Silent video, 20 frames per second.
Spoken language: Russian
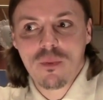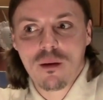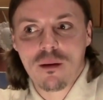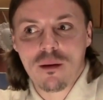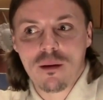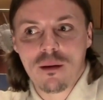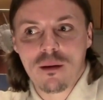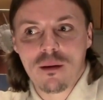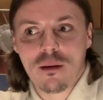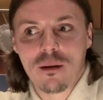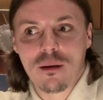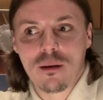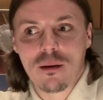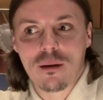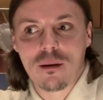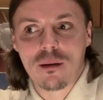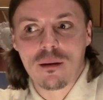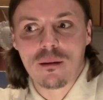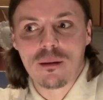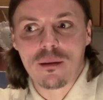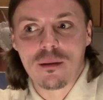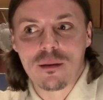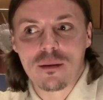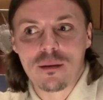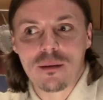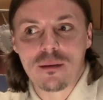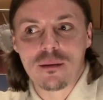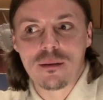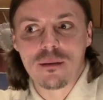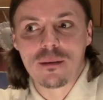э,
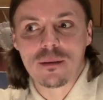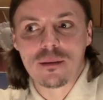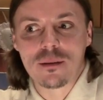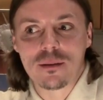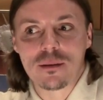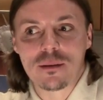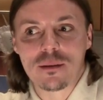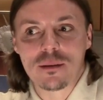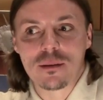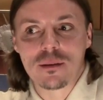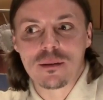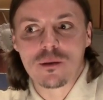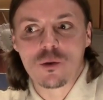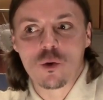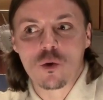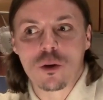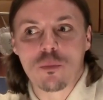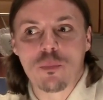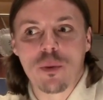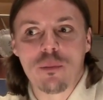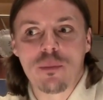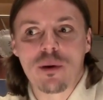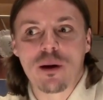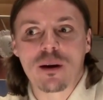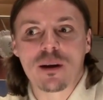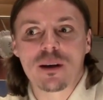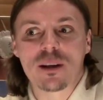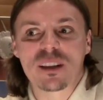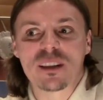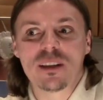ну,
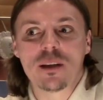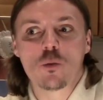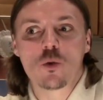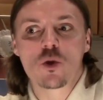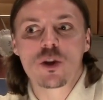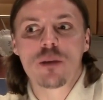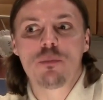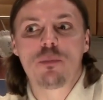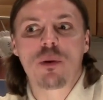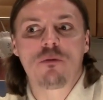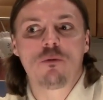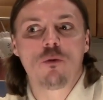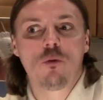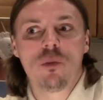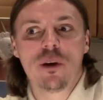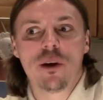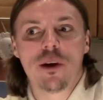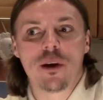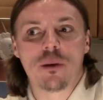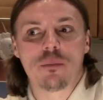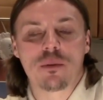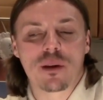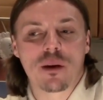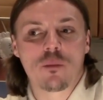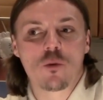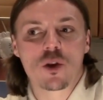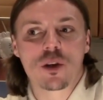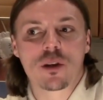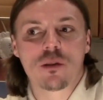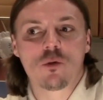например, с ненужной парфюмерией,
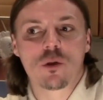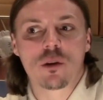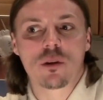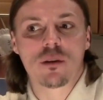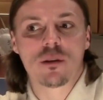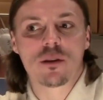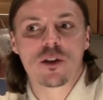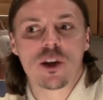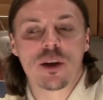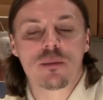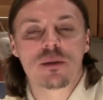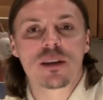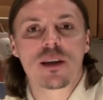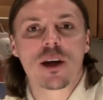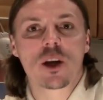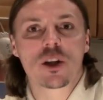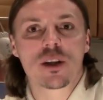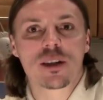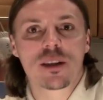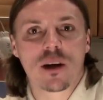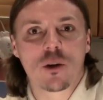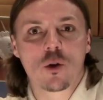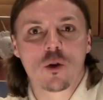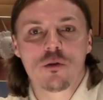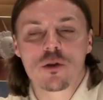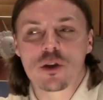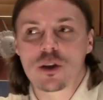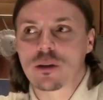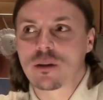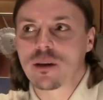потому что вот чем старше
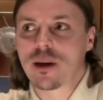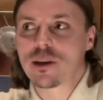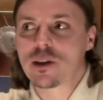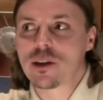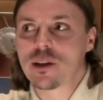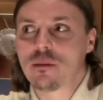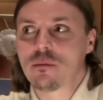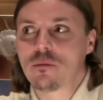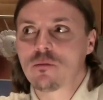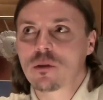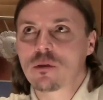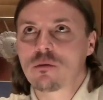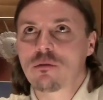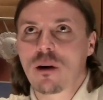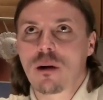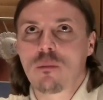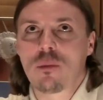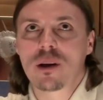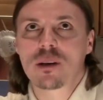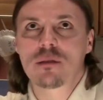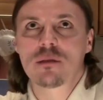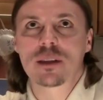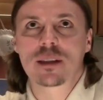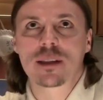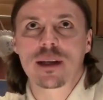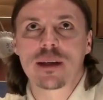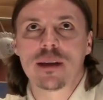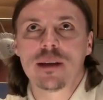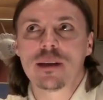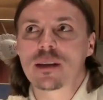становишься, да, тем вот вырабатываются
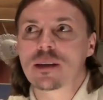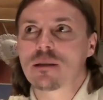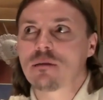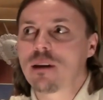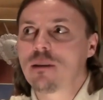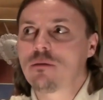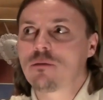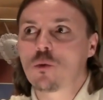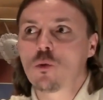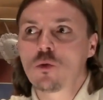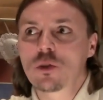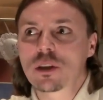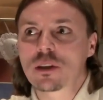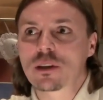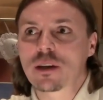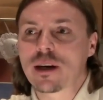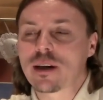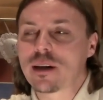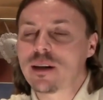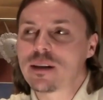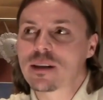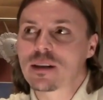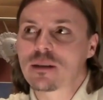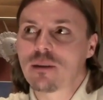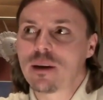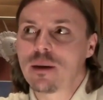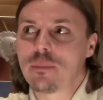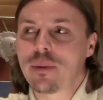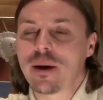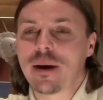какие-то свои вкусы, какие-то
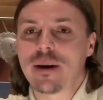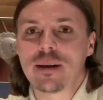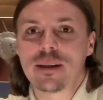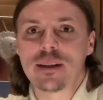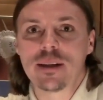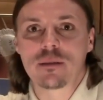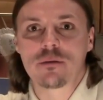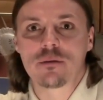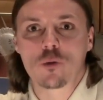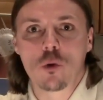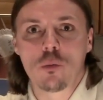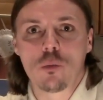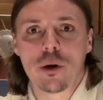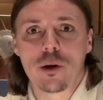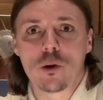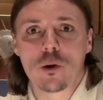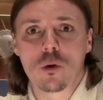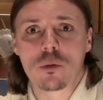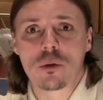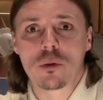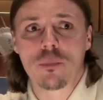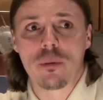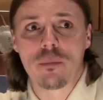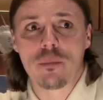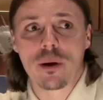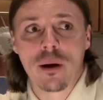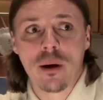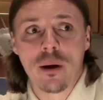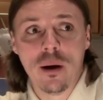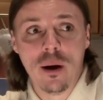свои приоритеты в том или ином,
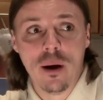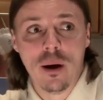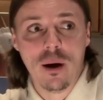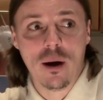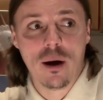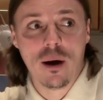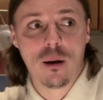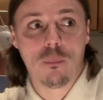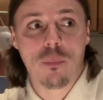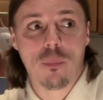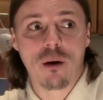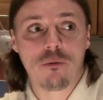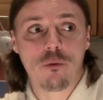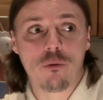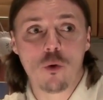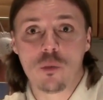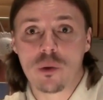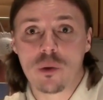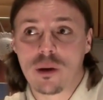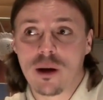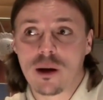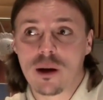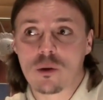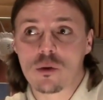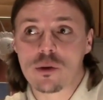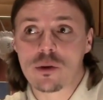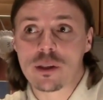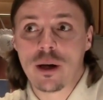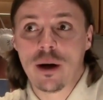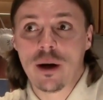например, а, парфюме, да,
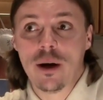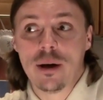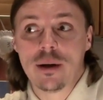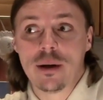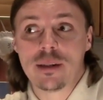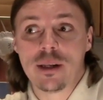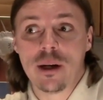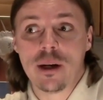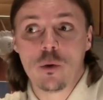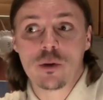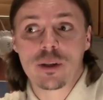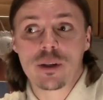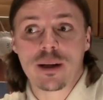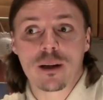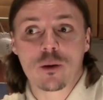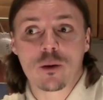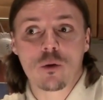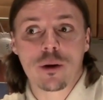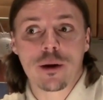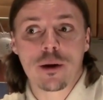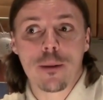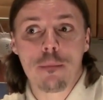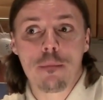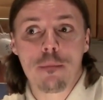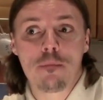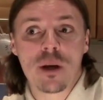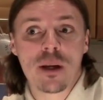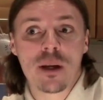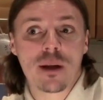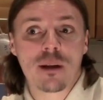то есть те люди, которые
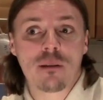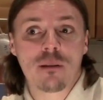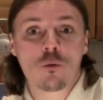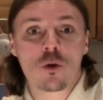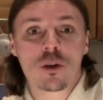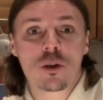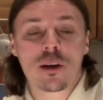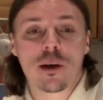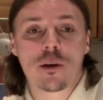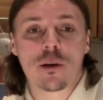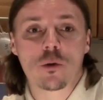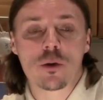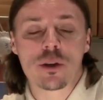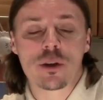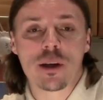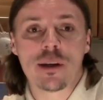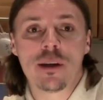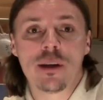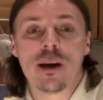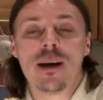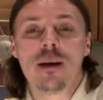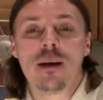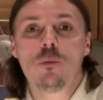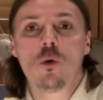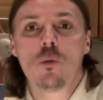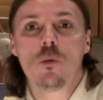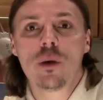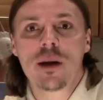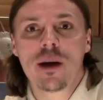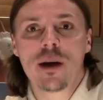меня давно знают, то есть они либо
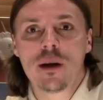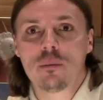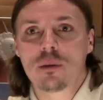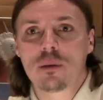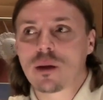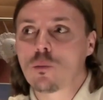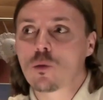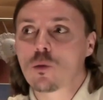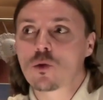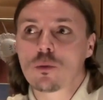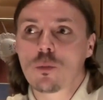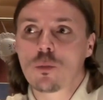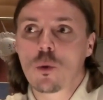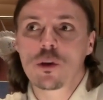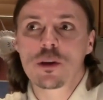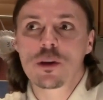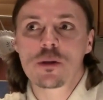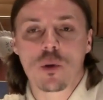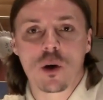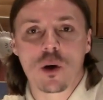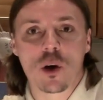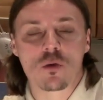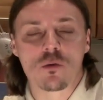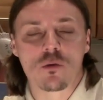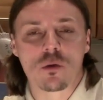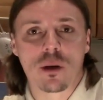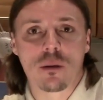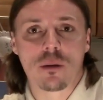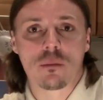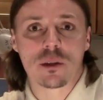у меня, либо там у супруги
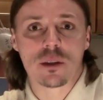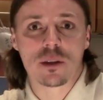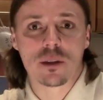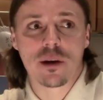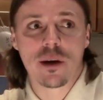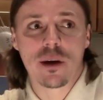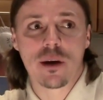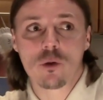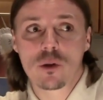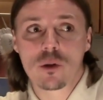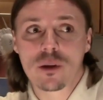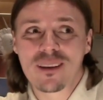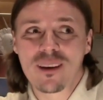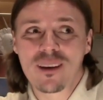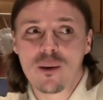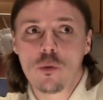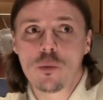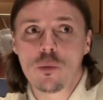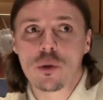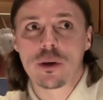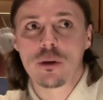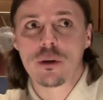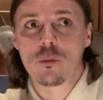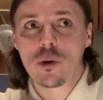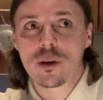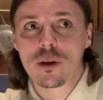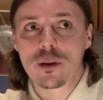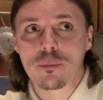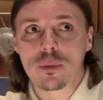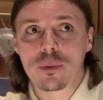спрашивают, там, Сергей вот это любит,
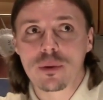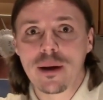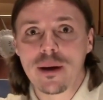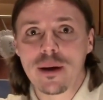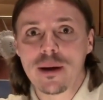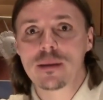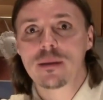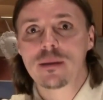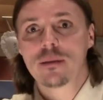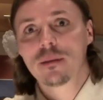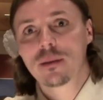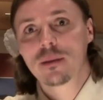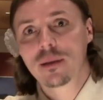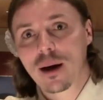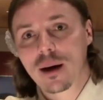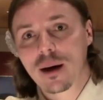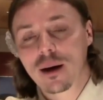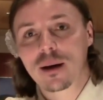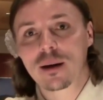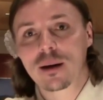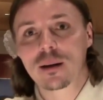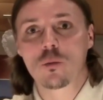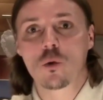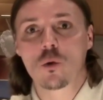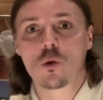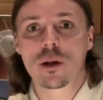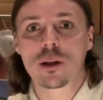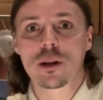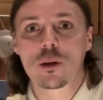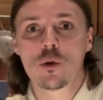ему это подарить, как к
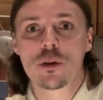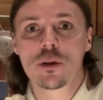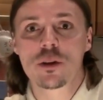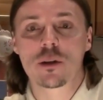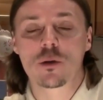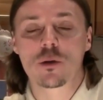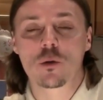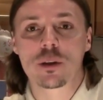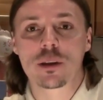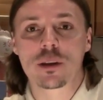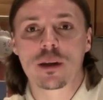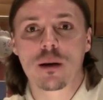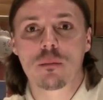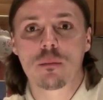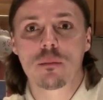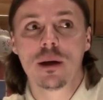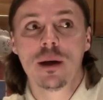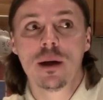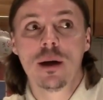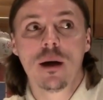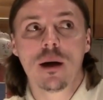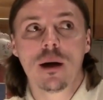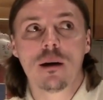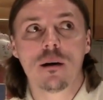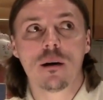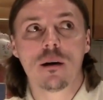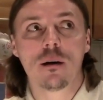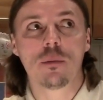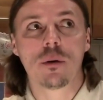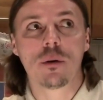этому он относится, то есть как бы,
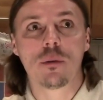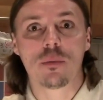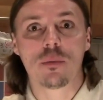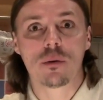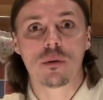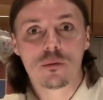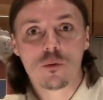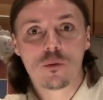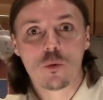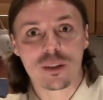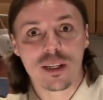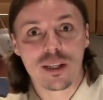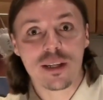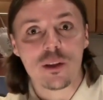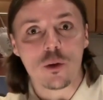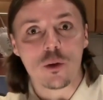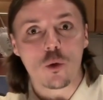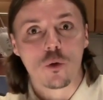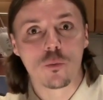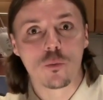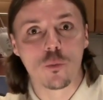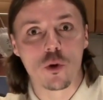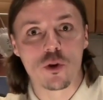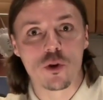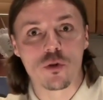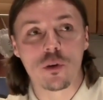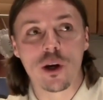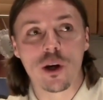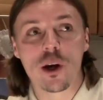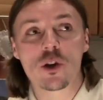э, ну, зондируют
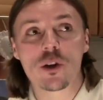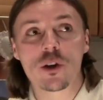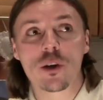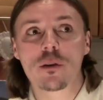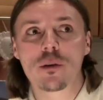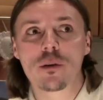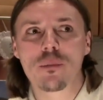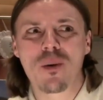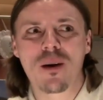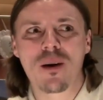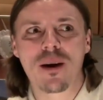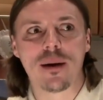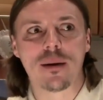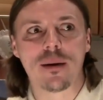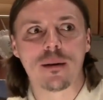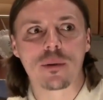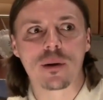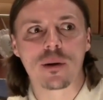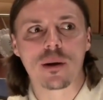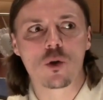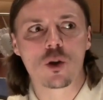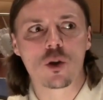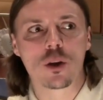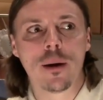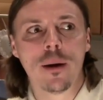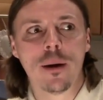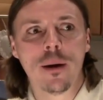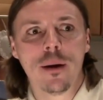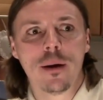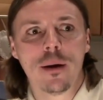почву. Я считаю это правильно, потому
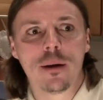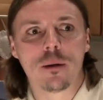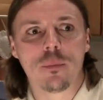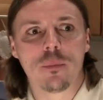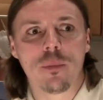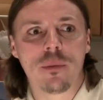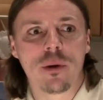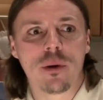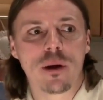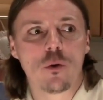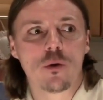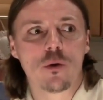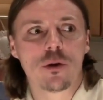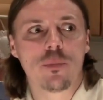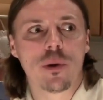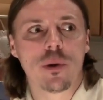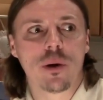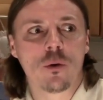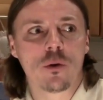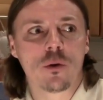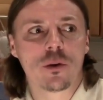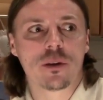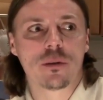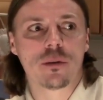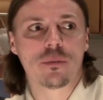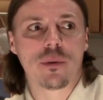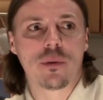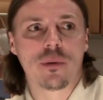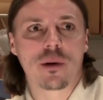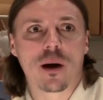что, например, люди приносят,
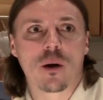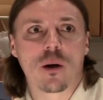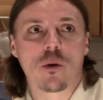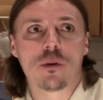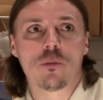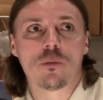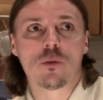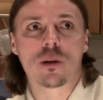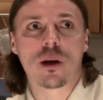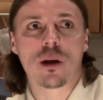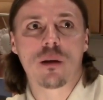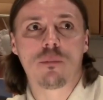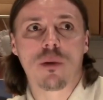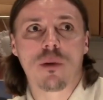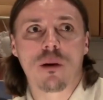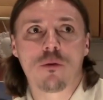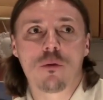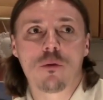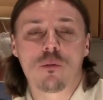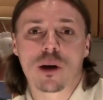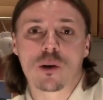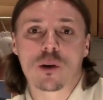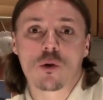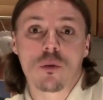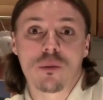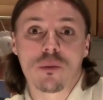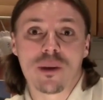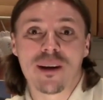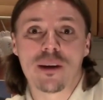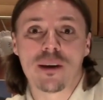например, какой-нибудь там парфюм,
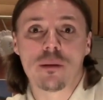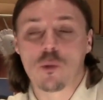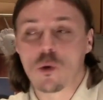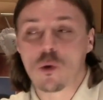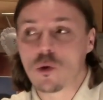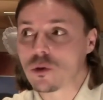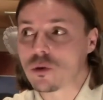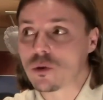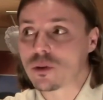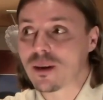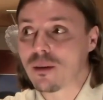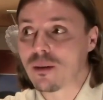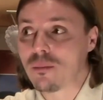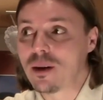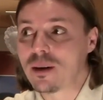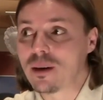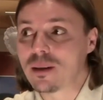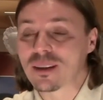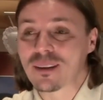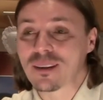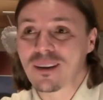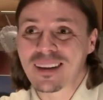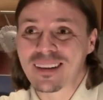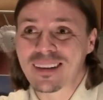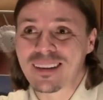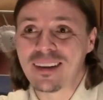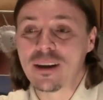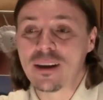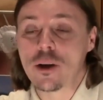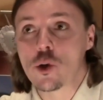которым я не пользуюсь, там, или
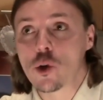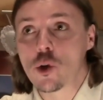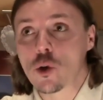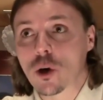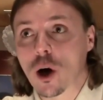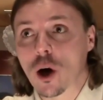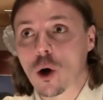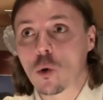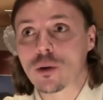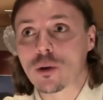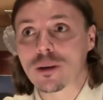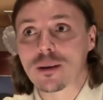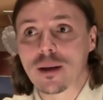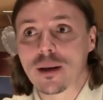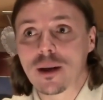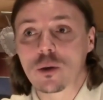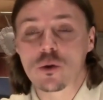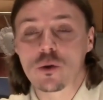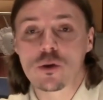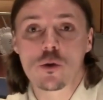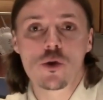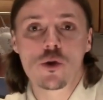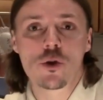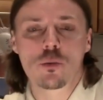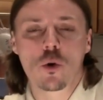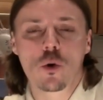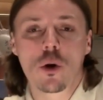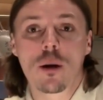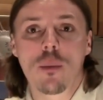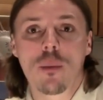сладкий, или еще какой-то, да, то есть очень
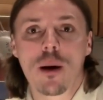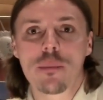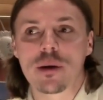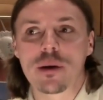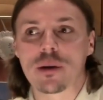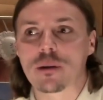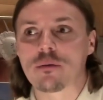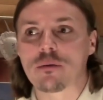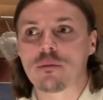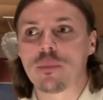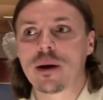много моментов.